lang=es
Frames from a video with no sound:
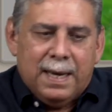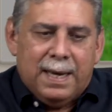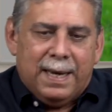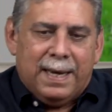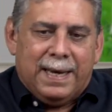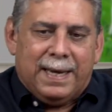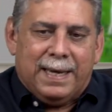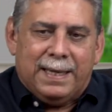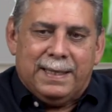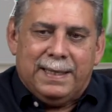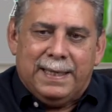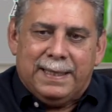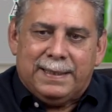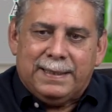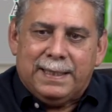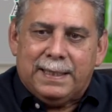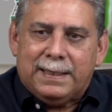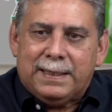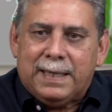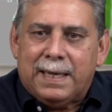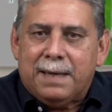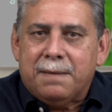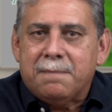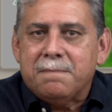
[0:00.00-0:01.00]
que
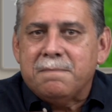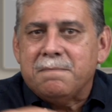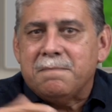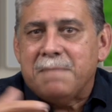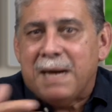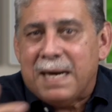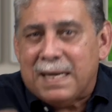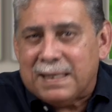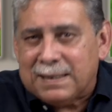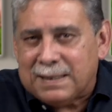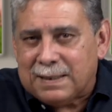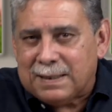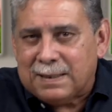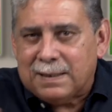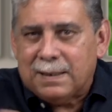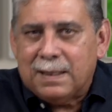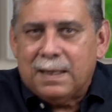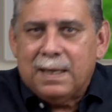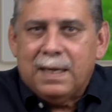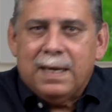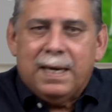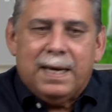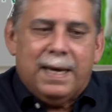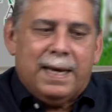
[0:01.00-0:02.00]
desteten más,
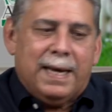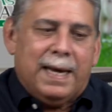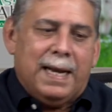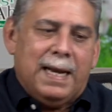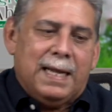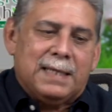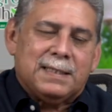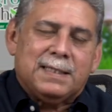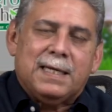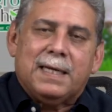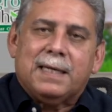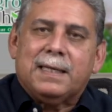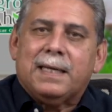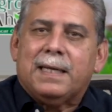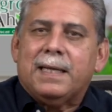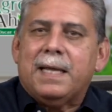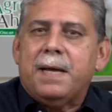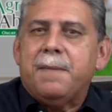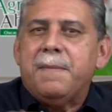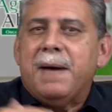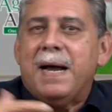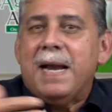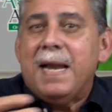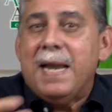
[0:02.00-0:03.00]
que la cerda
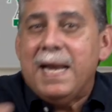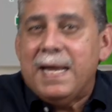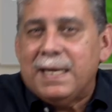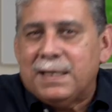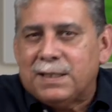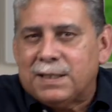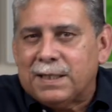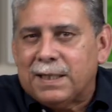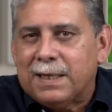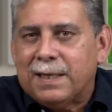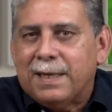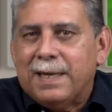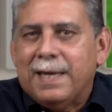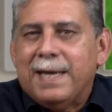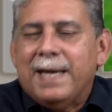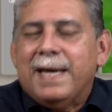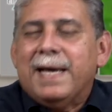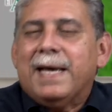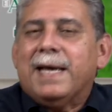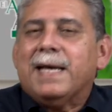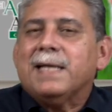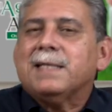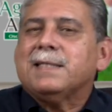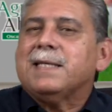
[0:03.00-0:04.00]
de más leche
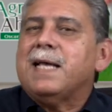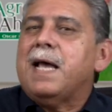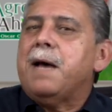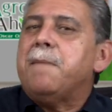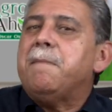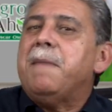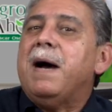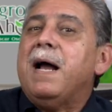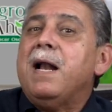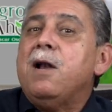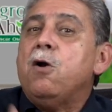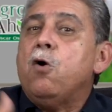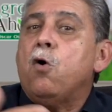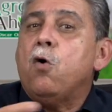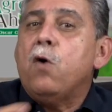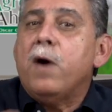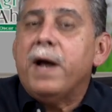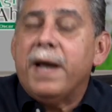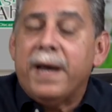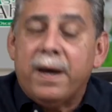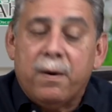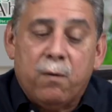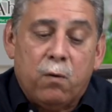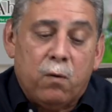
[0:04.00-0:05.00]
que sea más
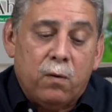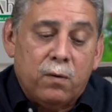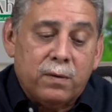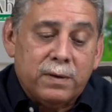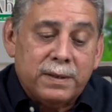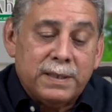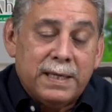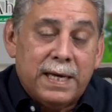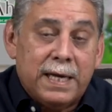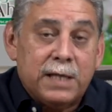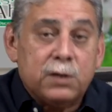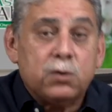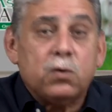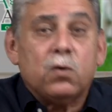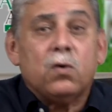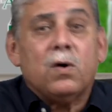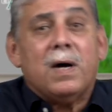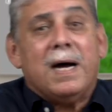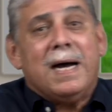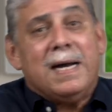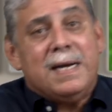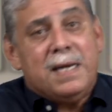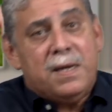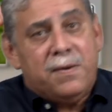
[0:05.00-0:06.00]
longevo.
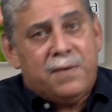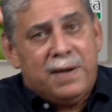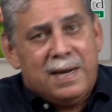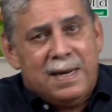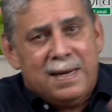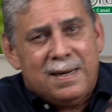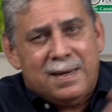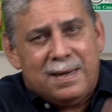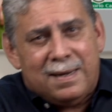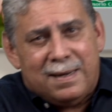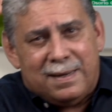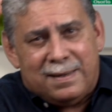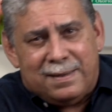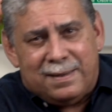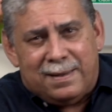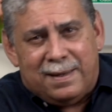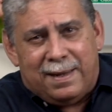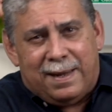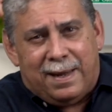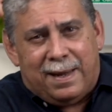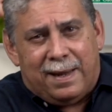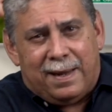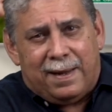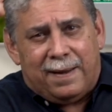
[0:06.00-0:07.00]
Eso a nivel
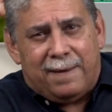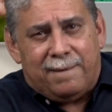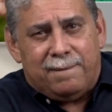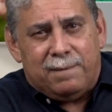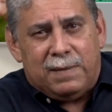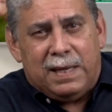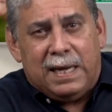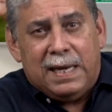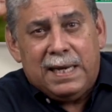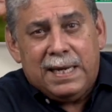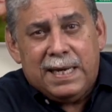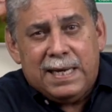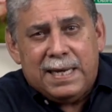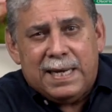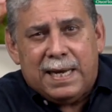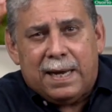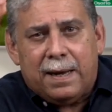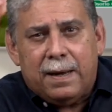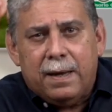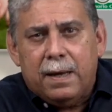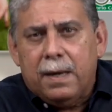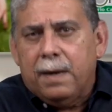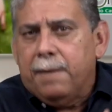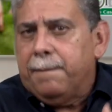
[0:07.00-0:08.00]
eh, de
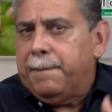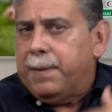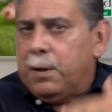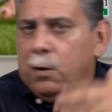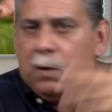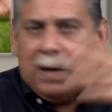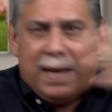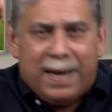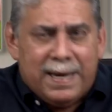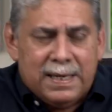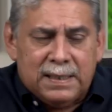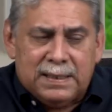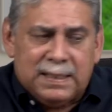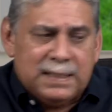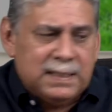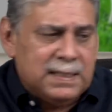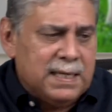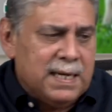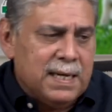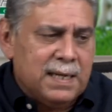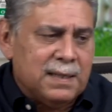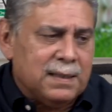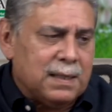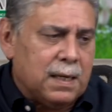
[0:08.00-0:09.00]
línea. Pero la gente
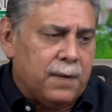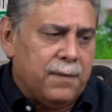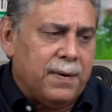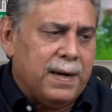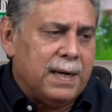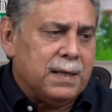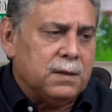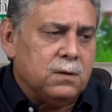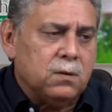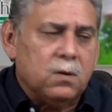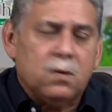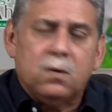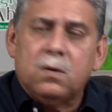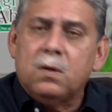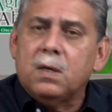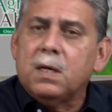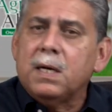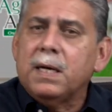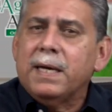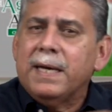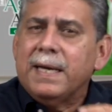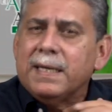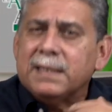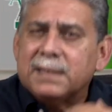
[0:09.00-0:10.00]
sigue trabajando
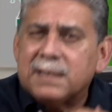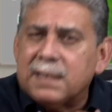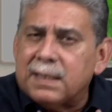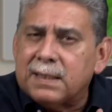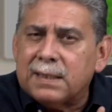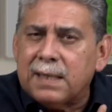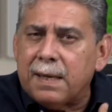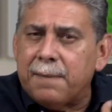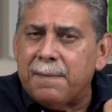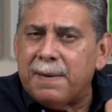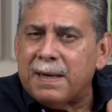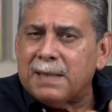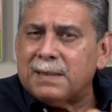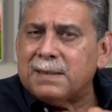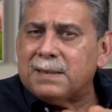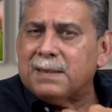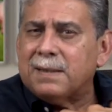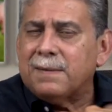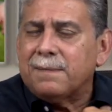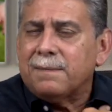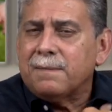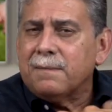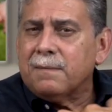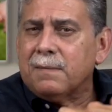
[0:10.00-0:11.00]
en
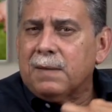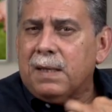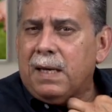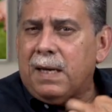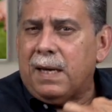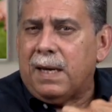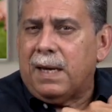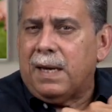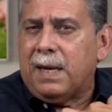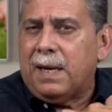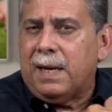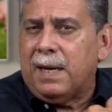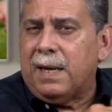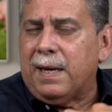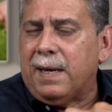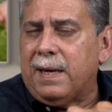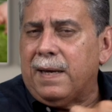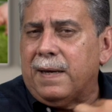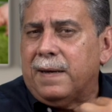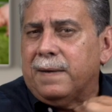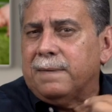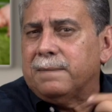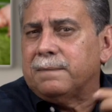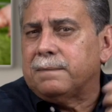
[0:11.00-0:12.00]
sistemas,
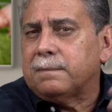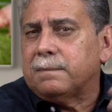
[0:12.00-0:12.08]
eh,